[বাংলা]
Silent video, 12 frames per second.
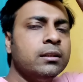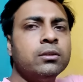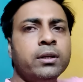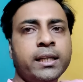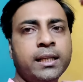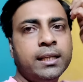
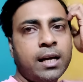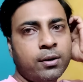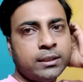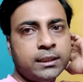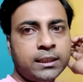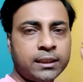তো এই
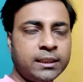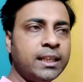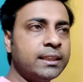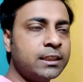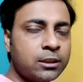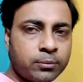আওয়াজের সাথেই
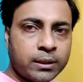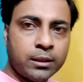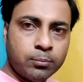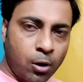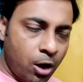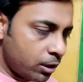আজকে
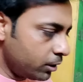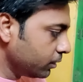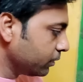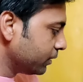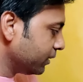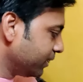তোমাদের ব্লগ
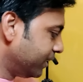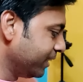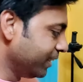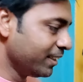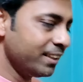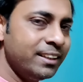
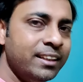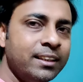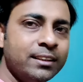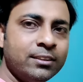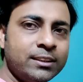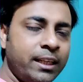
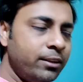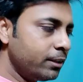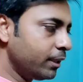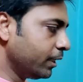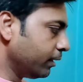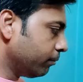তো যাই হোক